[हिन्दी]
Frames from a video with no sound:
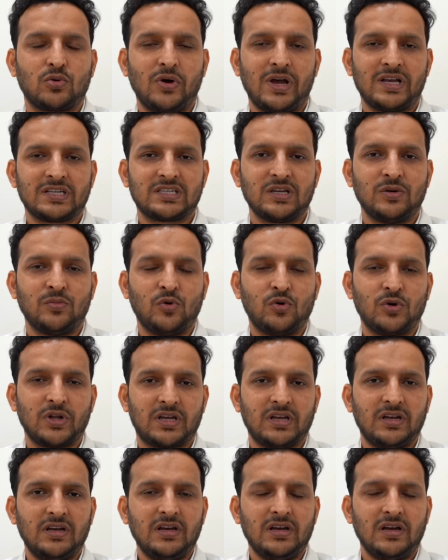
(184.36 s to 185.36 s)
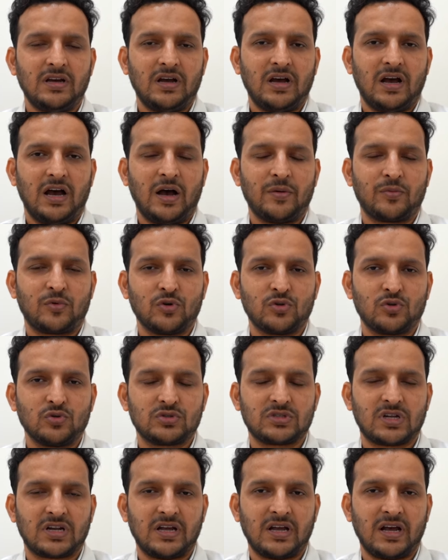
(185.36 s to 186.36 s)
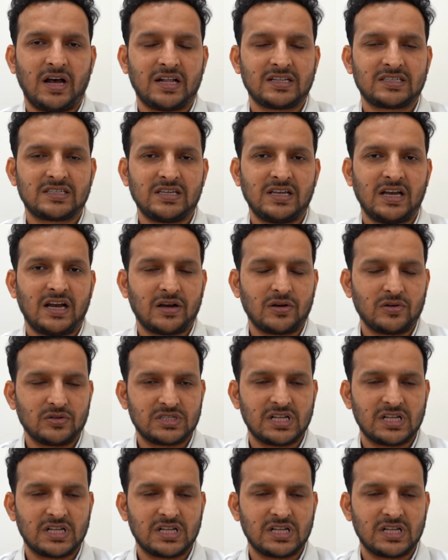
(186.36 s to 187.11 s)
को ऐसे मोड़ के आपको दूसरे हाथ से या